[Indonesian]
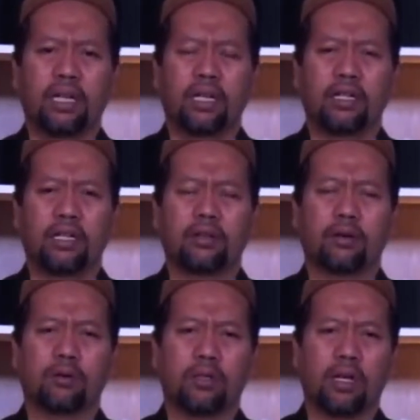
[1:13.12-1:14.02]

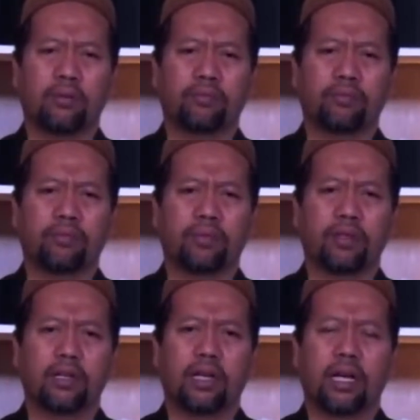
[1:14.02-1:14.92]
Zikrullah
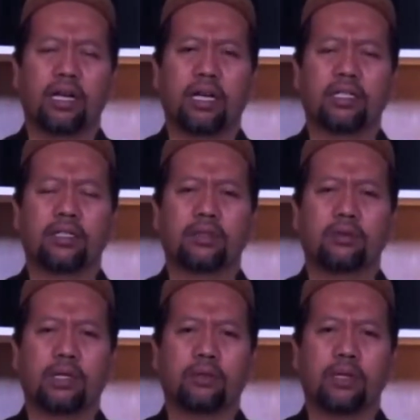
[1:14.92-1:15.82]
adalah
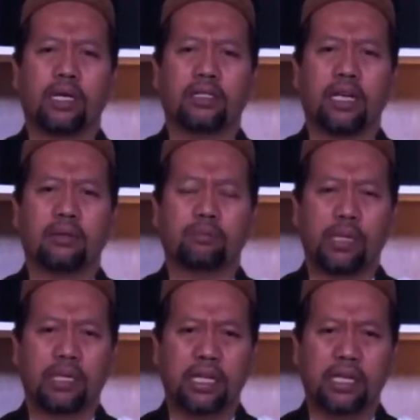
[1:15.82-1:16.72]
sesuatu yang sangat
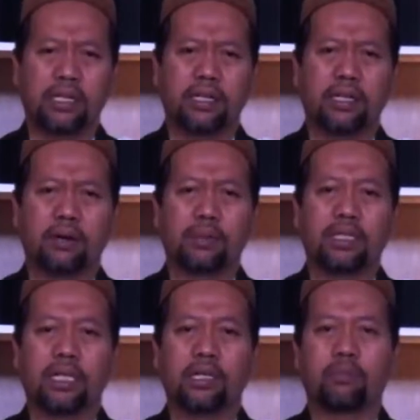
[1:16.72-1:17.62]
penting yang
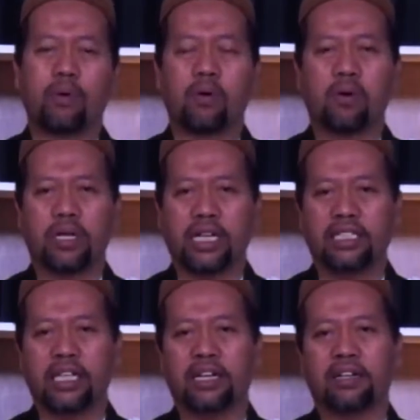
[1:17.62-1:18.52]
menjadi pokok
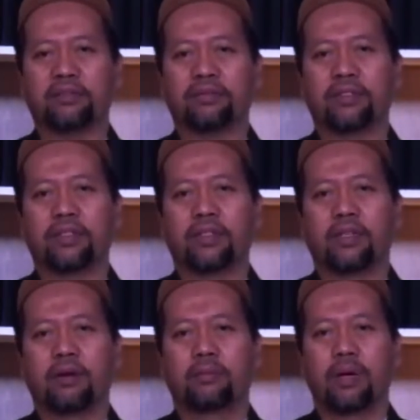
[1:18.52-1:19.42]
dasar
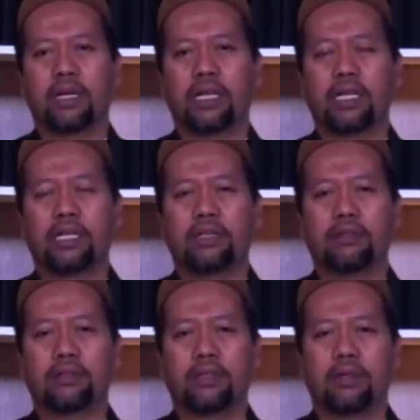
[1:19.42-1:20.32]
bagi
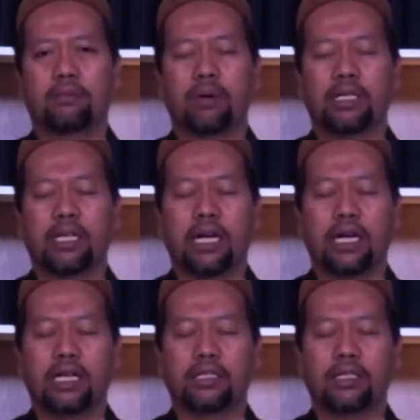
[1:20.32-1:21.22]

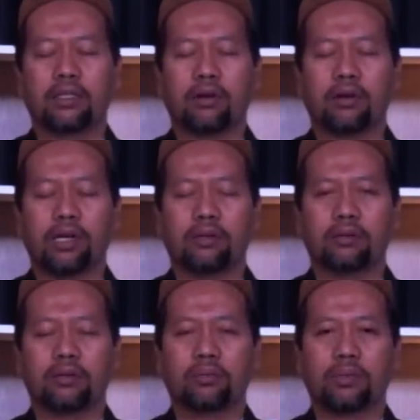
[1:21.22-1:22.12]
perjalanan seseorang
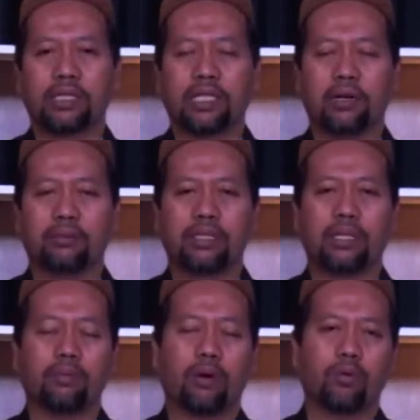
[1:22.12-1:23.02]
untuk bisa
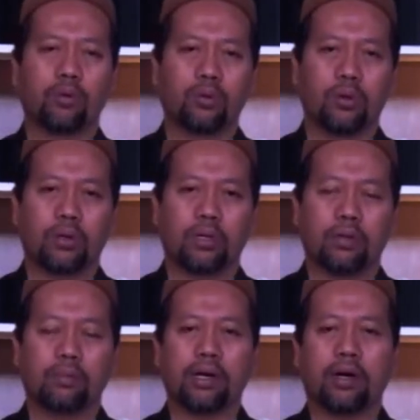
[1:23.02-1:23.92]
mencapai usul
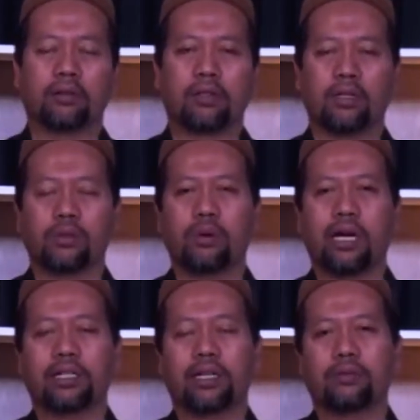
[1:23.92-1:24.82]
kepada Allah
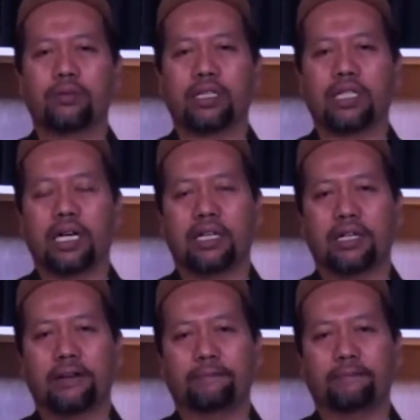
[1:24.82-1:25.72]
Subhanahu wa taala.